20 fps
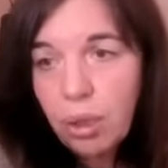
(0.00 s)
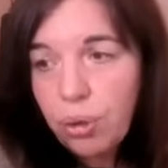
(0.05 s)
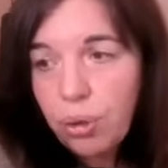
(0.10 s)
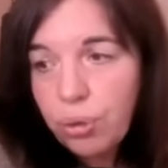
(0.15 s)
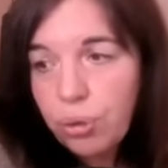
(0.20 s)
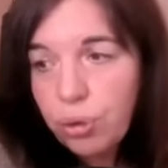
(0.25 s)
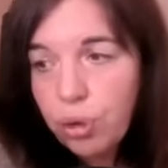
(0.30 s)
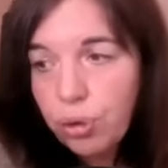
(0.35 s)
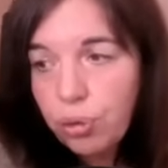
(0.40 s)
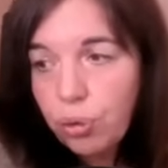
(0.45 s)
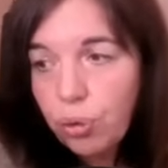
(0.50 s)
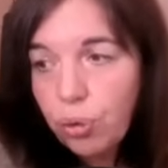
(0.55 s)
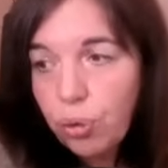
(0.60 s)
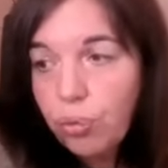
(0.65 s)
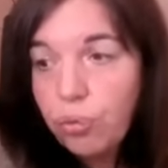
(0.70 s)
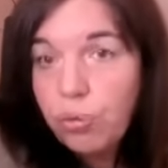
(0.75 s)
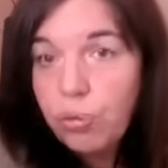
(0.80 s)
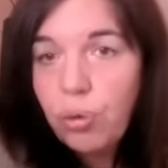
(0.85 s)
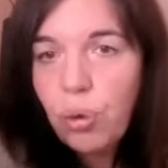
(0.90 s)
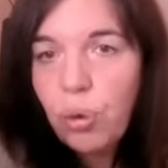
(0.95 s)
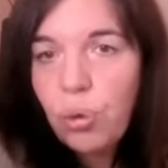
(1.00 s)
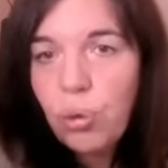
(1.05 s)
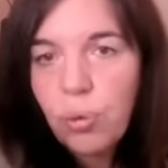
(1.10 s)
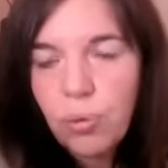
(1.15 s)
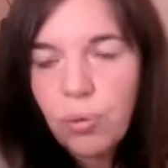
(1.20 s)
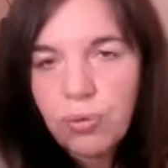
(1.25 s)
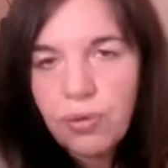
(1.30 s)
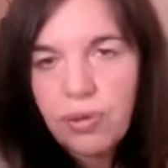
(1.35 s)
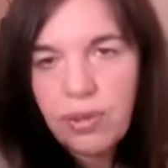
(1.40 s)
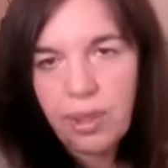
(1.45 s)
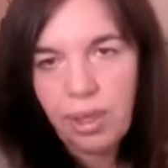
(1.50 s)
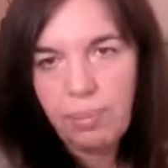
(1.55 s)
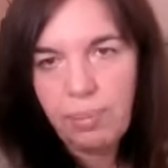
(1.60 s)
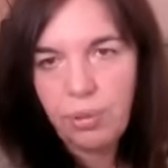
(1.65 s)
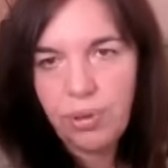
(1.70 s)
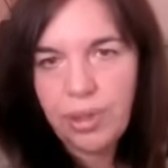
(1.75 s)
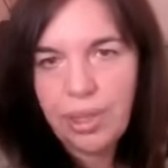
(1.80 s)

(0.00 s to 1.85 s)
notre volonté